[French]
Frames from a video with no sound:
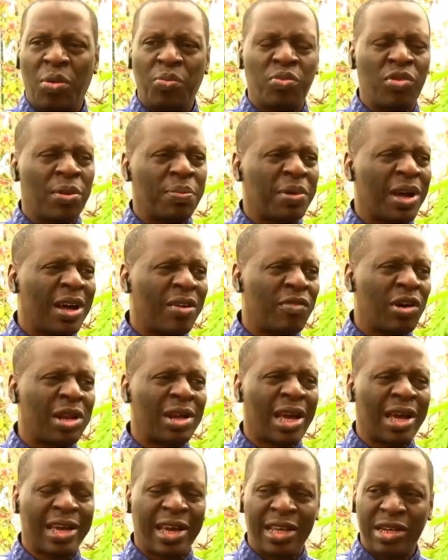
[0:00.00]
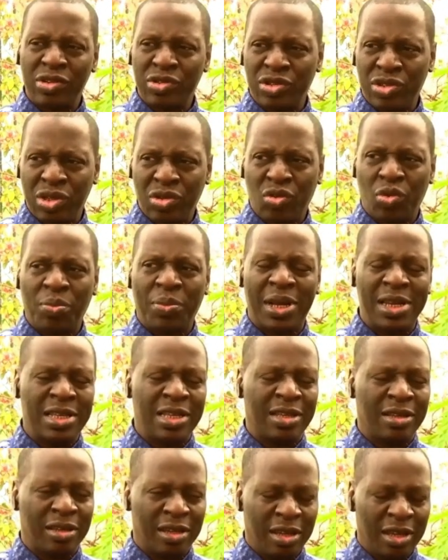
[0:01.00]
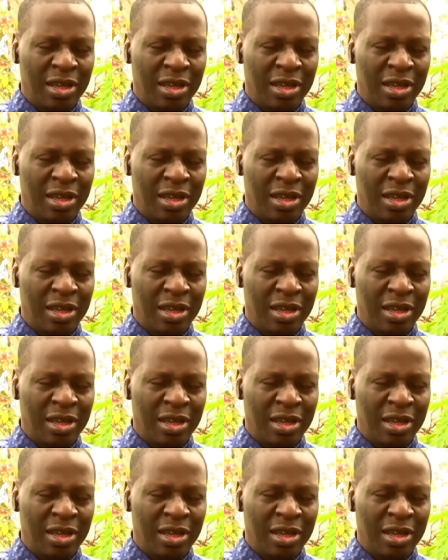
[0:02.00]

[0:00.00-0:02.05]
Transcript: on ne pouvait pas avoir la canne au sucre au Mali.